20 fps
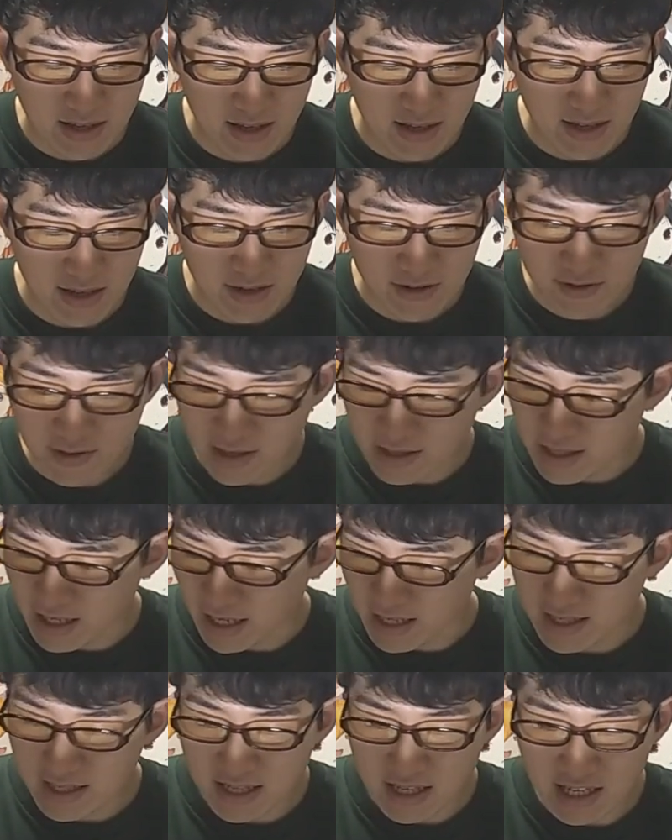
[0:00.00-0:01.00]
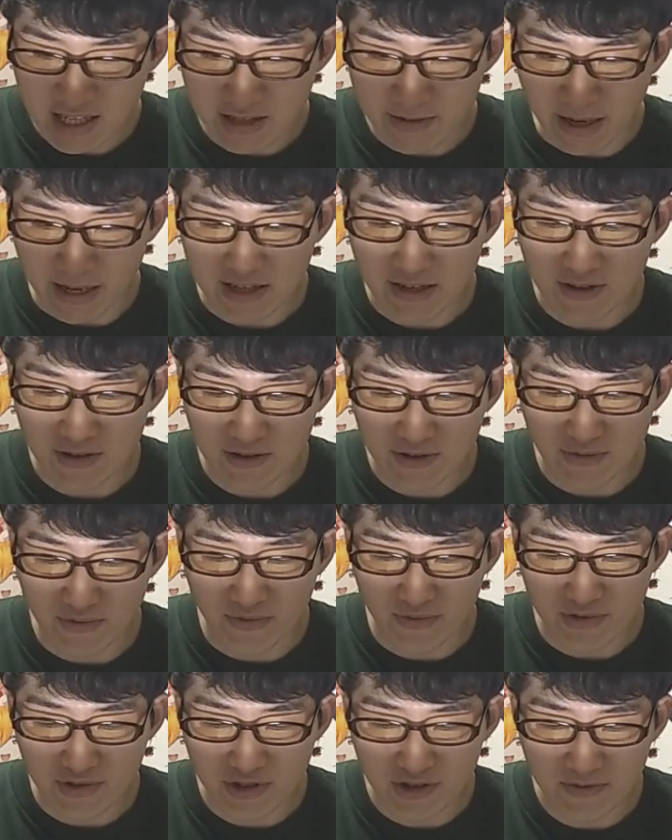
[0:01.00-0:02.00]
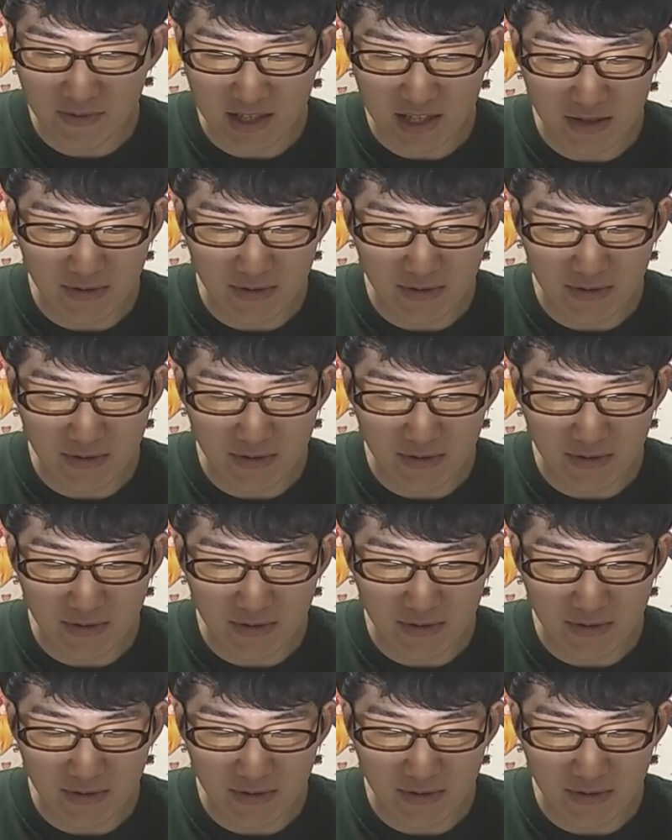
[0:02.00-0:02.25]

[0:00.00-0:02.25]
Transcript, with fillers: えー、9月20日発売、週末